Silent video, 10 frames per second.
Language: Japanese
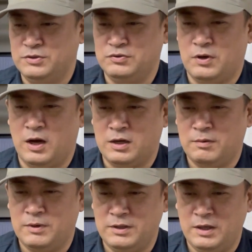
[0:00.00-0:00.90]
一応、
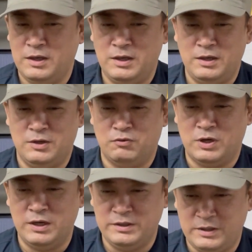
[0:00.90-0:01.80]
赤羽ご
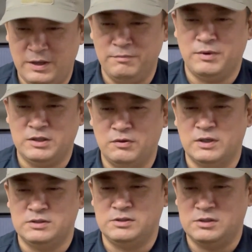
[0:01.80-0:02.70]
来店、また
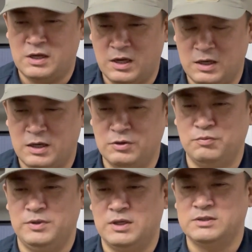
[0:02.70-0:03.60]
は通販派の
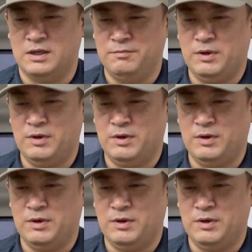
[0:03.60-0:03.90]
皆さん、